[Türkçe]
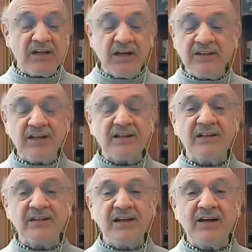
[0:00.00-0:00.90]
kala
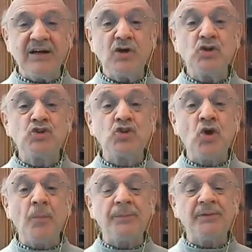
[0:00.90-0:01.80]
kala
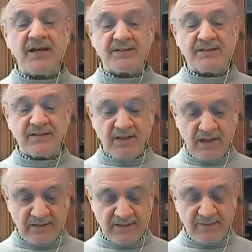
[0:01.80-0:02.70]
coplar
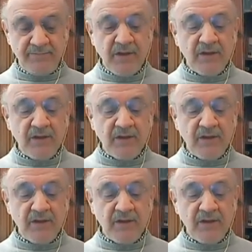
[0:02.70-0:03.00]
kaldı.